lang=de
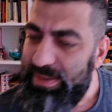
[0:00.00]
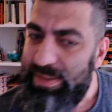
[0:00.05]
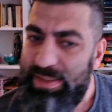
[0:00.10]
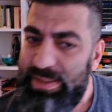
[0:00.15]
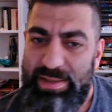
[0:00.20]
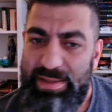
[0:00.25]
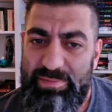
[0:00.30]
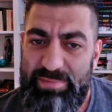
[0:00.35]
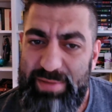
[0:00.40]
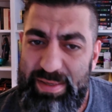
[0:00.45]

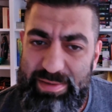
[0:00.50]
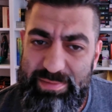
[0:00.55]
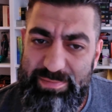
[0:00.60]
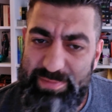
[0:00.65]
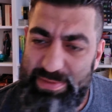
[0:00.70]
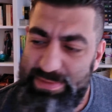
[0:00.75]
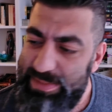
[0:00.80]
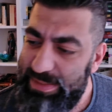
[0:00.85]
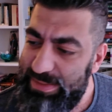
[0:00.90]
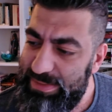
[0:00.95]
Ihr werdet
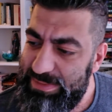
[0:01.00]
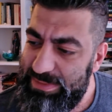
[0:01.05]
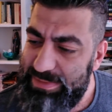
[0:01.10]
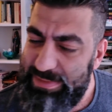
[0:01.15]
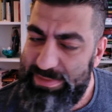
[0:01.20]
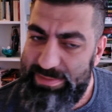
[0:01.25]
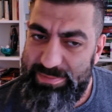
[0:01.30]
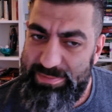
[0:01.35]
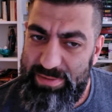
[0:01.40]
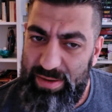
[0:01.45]
wahrscheinlich
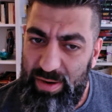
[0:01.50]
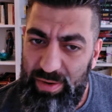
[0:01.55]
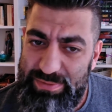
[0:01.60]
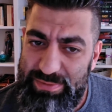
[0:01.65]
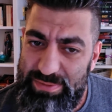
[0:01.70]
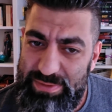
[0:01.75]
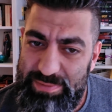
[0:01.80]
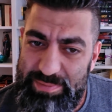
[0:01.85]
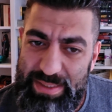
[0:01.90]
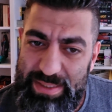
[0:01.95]
äh, auch zu
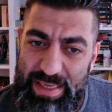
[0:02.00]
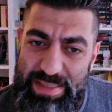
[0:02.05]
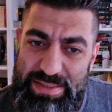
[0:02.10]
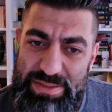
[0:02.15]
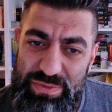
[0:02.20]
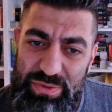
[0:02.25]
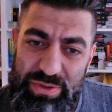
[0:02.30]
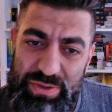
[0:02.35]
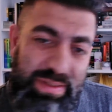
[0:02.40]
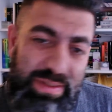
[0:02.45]
dem gleichen
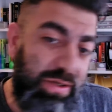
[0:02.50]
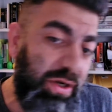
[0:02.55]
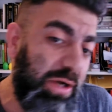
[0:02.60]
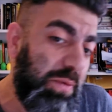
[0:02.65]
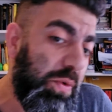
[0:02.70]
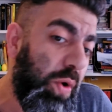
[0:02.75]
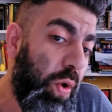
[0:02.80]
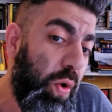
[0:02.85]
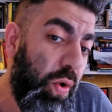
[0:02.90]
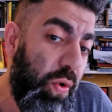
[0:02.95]
Urteil kommen
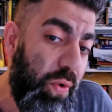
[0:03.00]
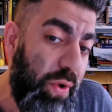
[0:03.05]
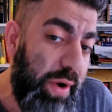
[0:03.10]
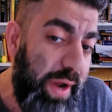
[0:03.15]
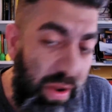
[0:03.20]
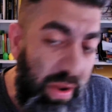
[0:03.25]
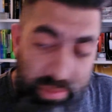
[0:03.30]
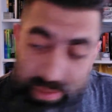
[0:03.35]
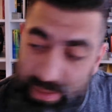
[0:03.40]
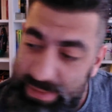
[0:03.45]
oder
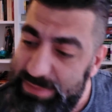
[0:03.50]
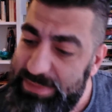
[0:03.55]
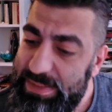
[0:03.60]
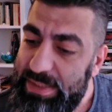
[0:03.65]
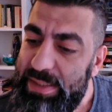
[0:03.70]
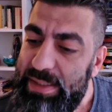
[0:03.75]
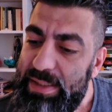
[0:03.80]
auch nicht.